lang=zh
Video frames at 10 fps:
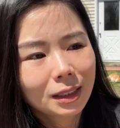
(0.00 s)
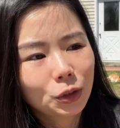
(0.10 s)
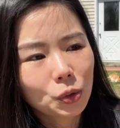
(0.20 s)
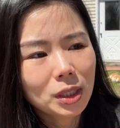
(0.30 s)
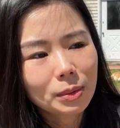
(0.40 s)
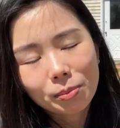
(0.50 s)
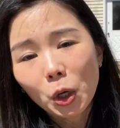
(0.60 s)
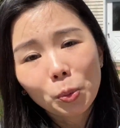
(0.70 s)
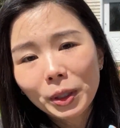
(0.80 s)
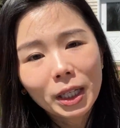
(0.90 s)
就是没
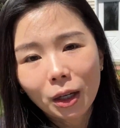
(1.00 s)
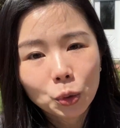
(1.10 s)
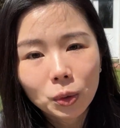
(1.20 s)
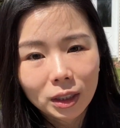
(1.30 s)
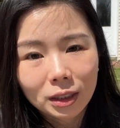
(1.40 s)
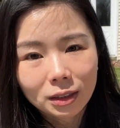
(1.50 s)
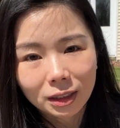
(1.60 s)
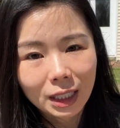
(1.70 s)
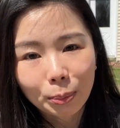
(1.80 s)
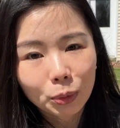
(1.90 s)
有必要对
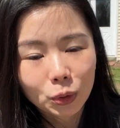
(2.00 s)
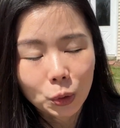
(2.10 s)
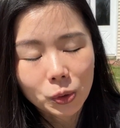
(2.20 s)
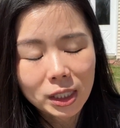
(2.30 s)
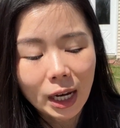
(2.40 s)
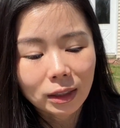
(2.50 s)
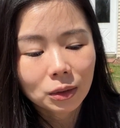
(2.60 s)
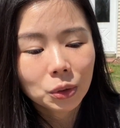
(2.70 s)
人家不友善。